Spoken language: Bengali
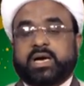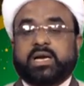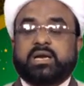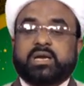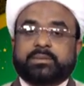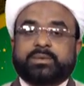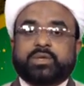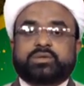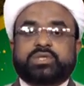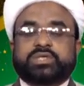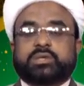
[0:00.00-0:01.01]
আল্লাহর
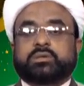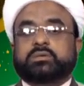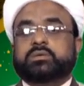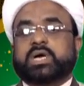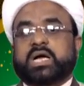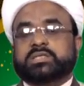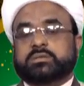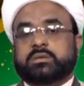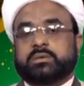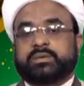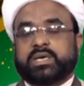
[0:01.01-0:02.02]
বিরুদ্ধে যেন কোনো কাজ
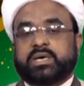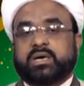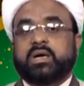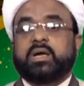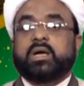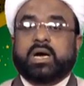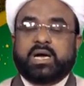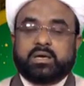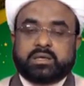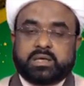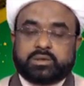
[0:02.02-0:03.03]
করবে না
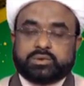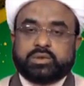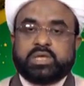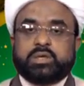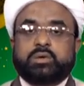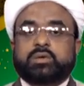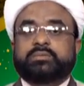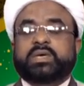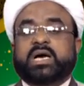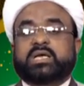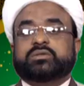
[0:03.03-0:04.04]
আল্লাহ রসুলের
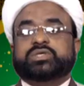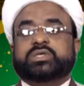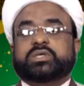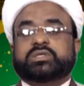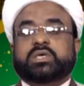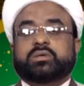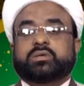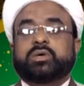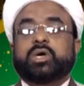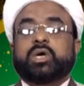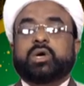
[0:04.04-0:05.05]
হুকুমের আদেশের যেন
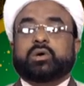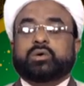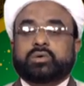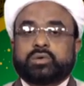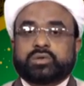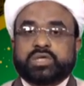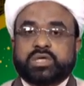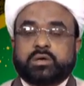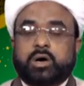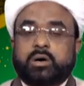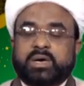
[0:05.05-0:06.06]
কোনো দিন
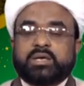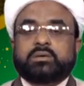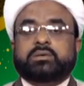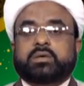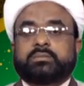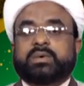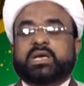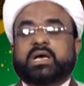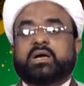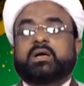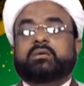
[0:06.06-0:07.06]
অমান্য করবে
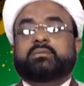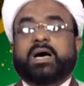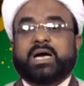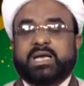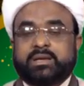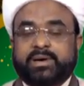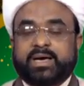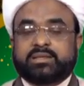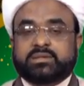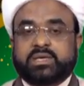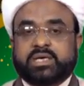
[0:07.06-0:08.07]
না বা আহলে
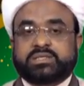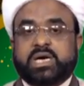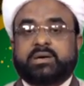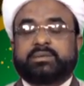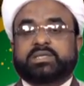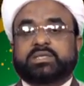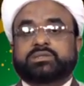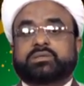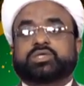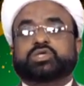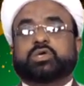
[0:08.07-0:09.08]
বায়তরা যা আমাদের
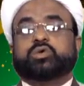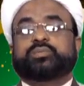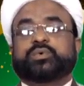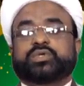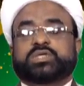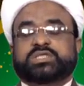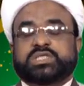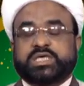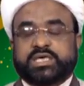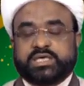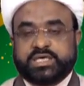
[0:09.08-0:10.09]
জন্য সৎ উপদেশ
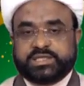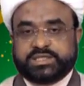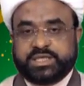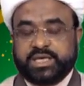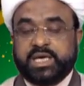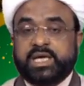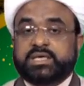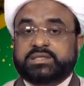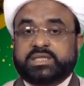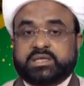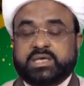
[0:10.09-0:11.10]
দিয়ে গিয়েছেন
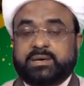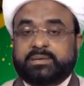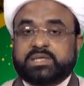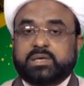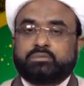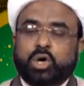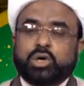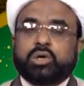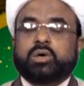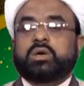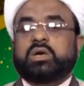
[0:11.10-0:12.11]
যাতে আমাদের
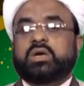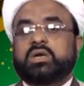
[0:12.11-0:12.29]
মঙ্গল